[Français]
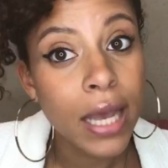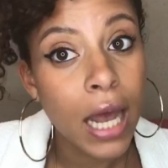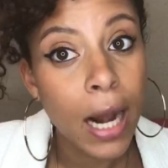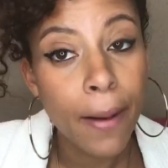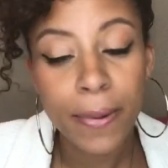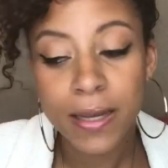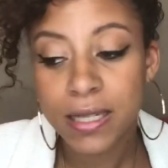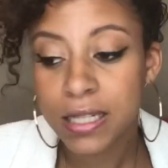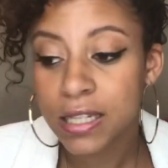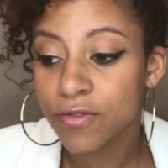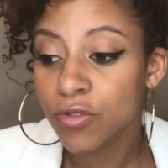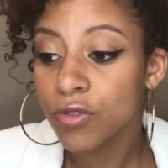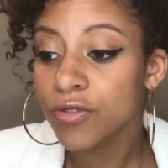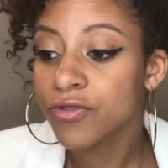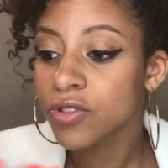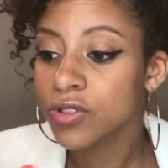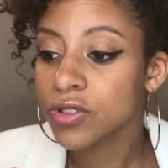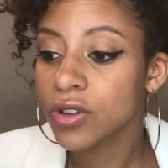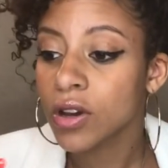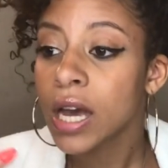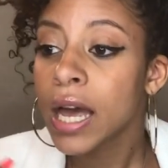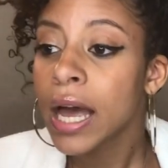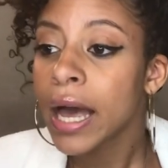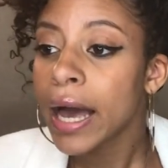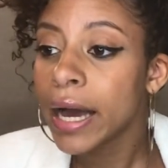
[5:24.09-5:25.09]
parce qu'ils vont vendre
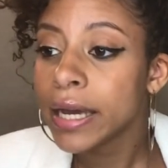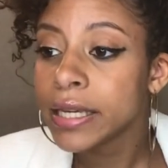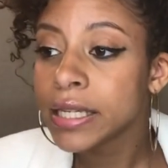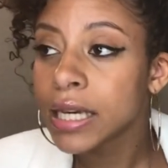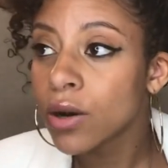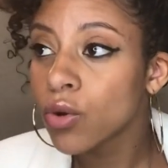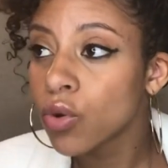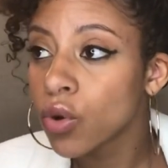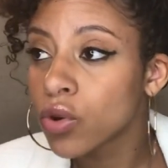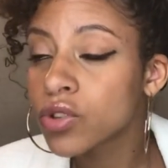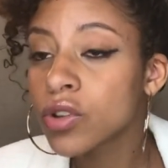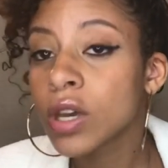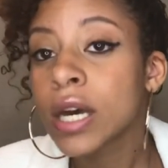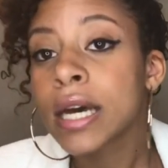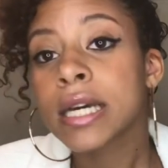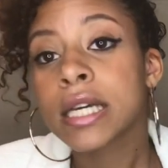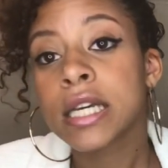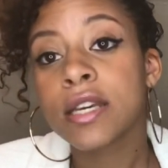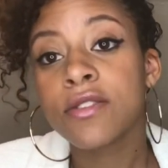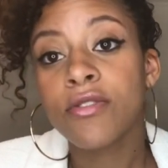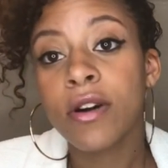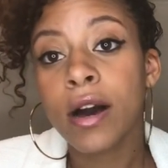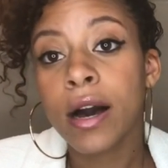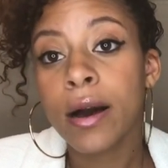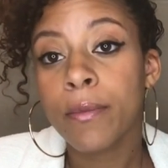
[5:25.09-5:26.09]
un yaourt qui
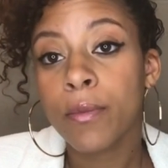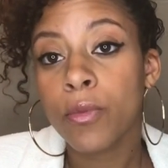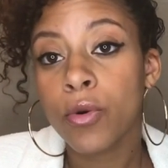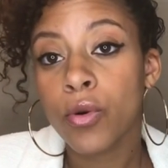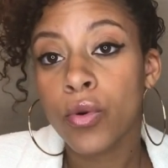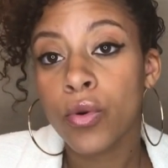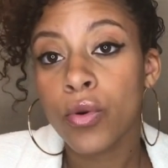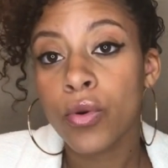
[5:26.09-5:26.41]
va euh,